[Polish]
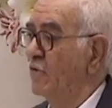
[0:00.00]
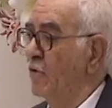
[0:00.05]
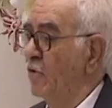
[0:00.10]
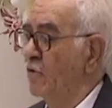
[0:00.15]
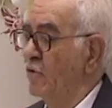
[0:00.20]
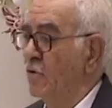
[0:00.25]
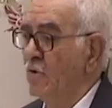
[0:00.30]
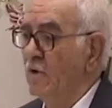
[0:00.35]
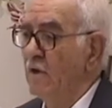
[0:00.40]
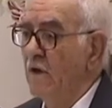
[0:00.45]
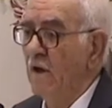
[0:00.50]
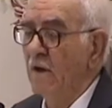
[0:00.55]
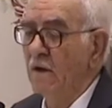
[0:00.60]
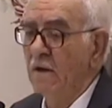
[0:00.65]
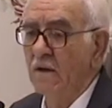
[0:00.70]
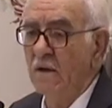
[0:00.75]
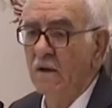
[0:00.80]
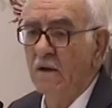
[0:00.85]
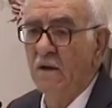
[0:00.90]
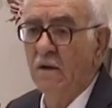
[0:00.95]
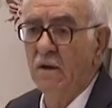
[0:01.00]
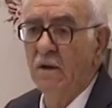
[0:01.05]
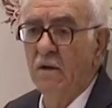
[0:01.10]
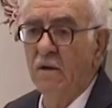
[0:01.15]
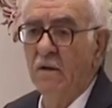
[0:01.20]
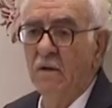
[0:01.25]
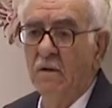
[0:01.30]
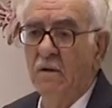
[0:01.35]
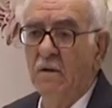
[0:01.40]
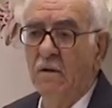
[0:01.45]
naprawdę
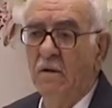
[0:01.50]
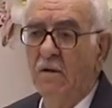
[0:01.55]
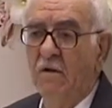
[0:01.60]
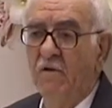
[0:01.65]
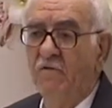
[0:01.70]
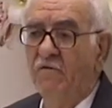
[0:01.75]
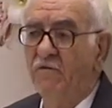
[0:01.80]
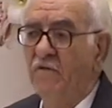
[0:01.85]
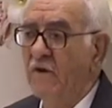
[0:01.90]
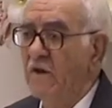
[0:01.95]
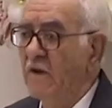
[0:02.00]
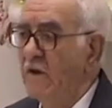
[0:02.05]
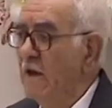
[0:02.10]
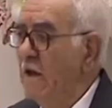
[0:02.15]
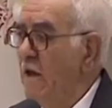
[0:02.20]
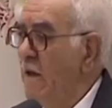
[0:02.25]
znasz swój grzech.